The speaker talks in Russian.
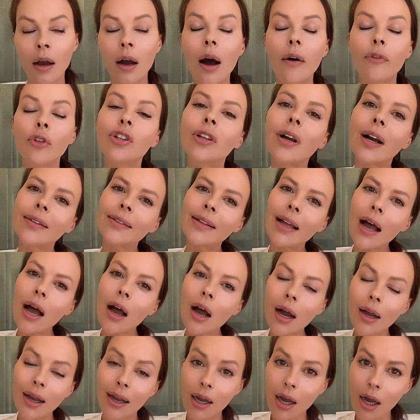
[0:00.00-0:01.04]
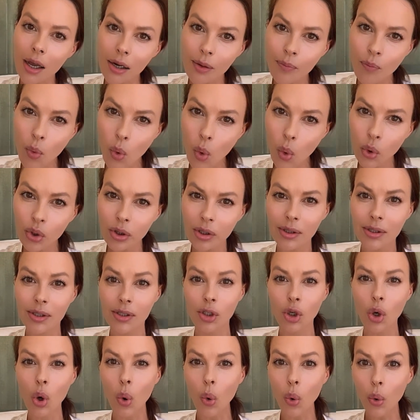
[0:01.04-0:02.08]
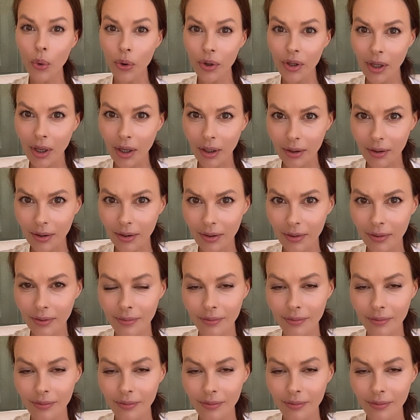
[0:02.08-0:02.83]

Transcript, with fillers: А вот когда гормоны сходят –